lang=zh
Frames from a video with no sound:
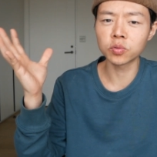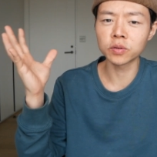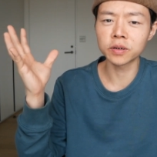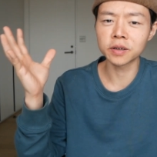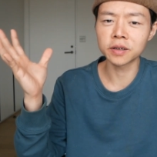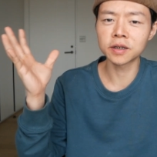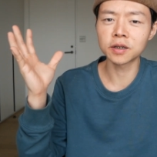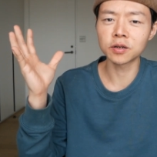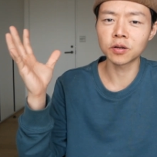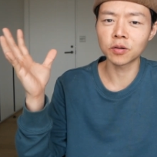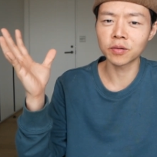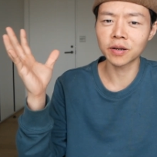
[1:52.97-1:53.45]
的
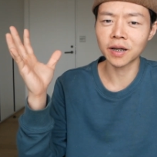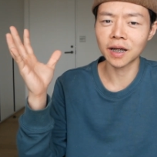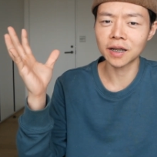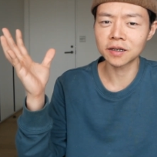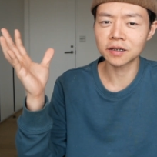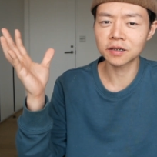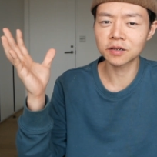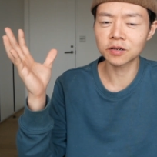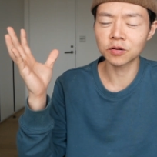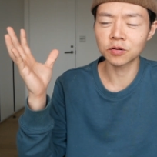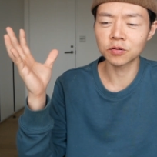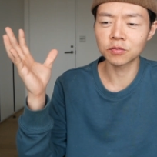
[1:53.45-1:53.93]
那种感
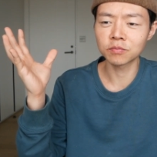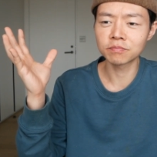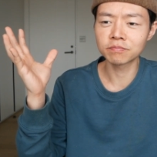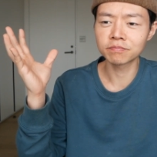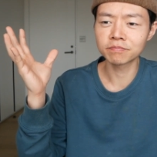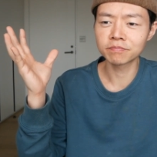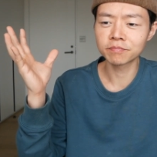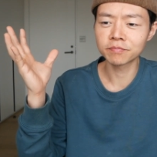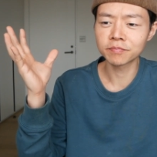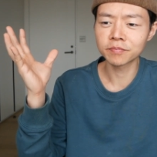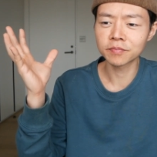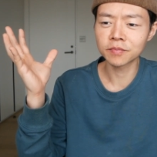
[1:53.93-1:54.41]
受，
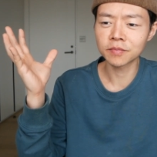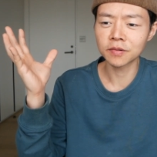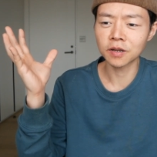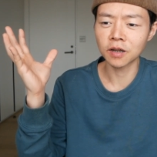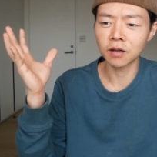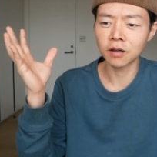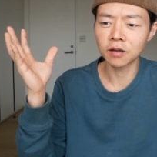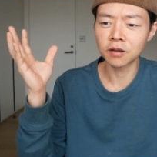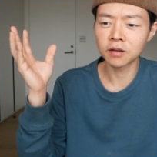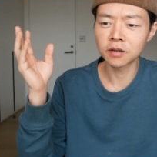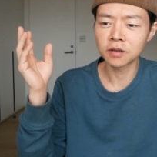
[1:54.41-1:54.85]
啊，